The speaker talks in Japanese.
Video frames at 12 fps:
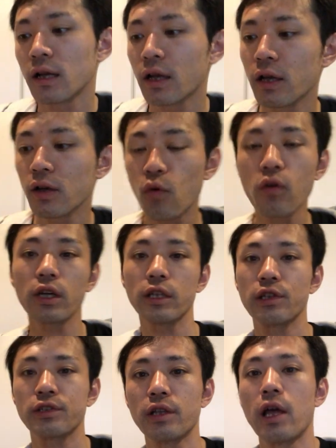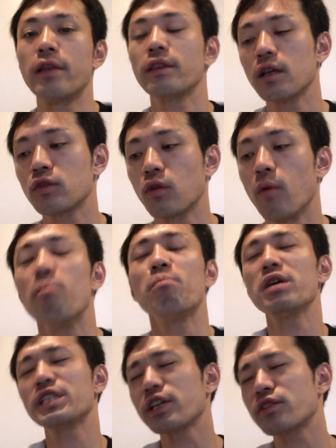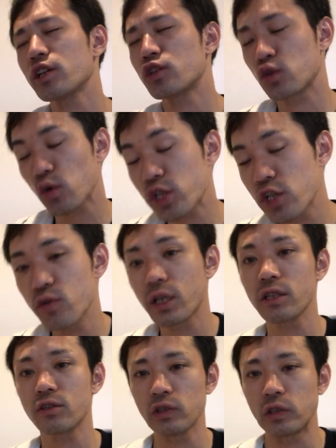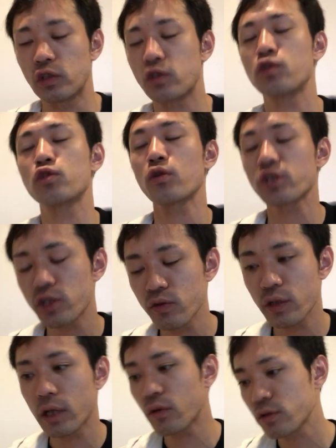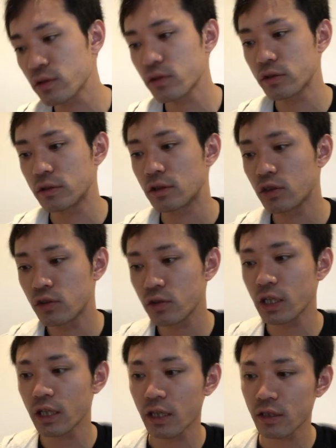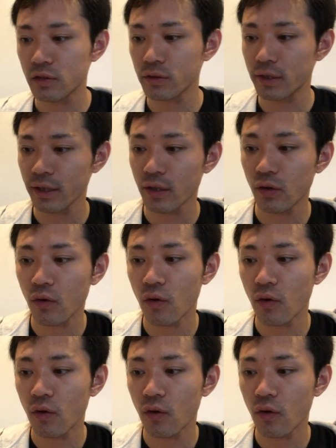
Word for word: えー、今回ですね、なんとめちゃくちゃ女子受けする、女子受けをするスニーカーについて